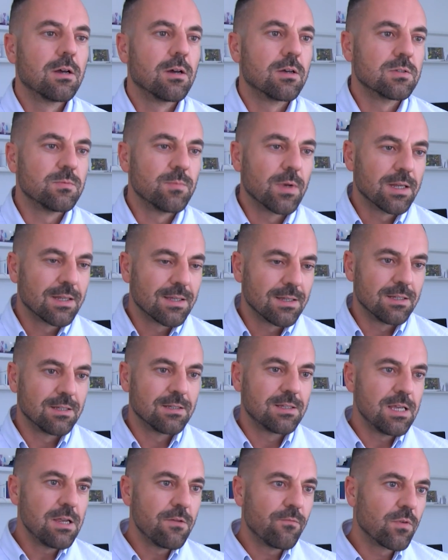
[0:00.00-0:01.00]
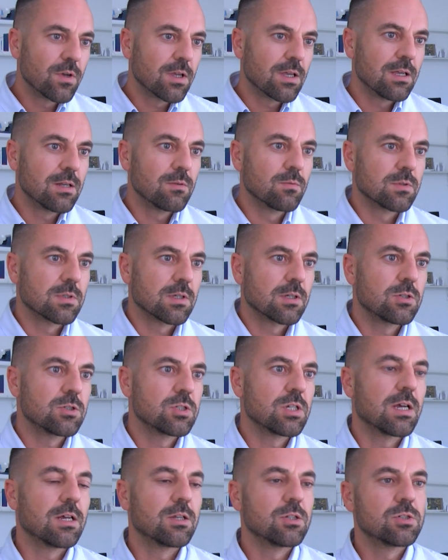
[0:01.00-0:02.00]
was also wirklich in die Tiefe geht, was
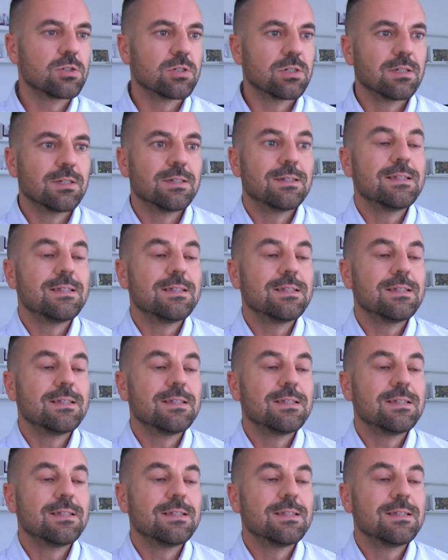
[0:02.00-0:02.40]
Recherche,